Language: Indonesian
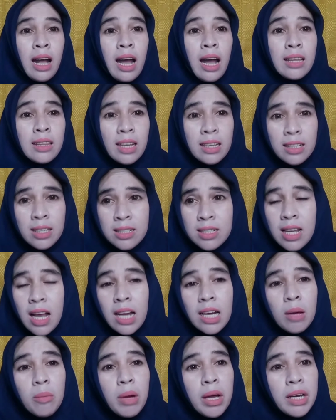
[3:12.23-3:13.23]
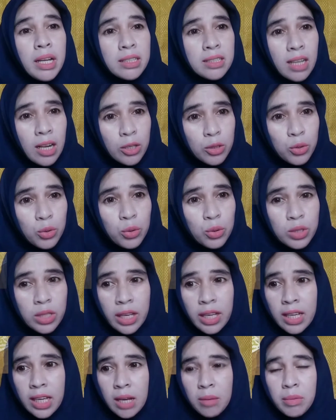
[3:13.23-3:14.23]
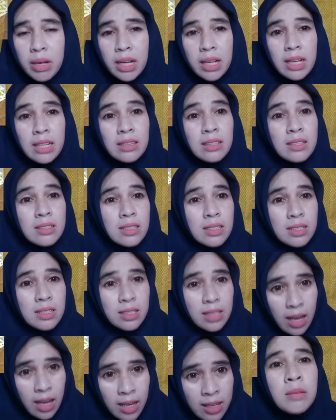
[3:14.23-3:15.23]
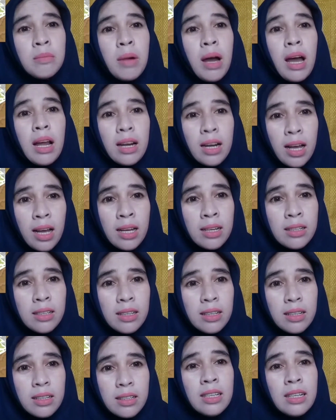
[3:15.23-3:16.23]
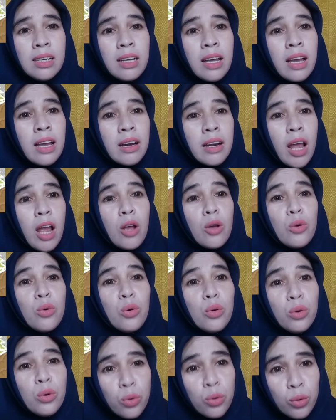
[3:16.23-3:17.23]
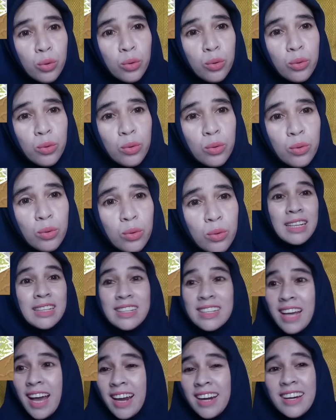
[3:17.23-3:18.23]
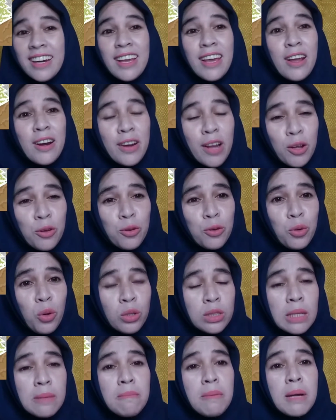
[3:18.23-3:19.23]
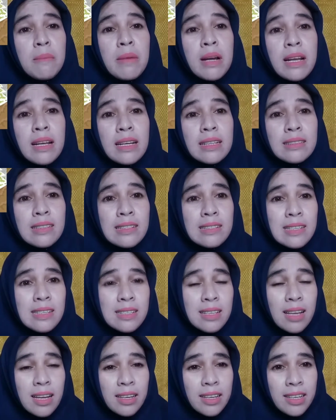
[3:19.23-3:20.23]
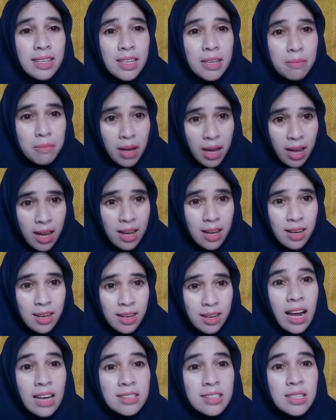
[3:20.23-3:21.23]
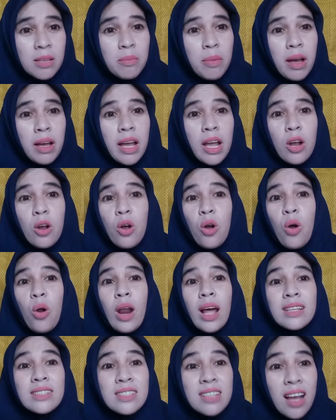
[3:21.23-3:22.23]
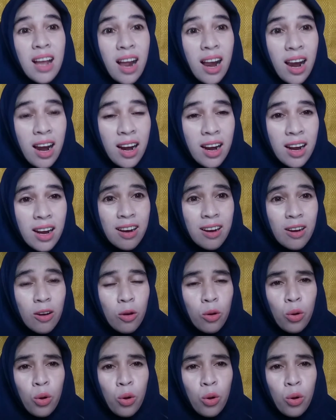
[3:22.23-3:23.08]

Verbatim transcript: Katanya sih ada badai salju, sehingga mereka tersesat ke barat di lereng gunung. Dan lereng gunung tempat mereka tersesat ini, Mak, dikenal sebagai kolak chark.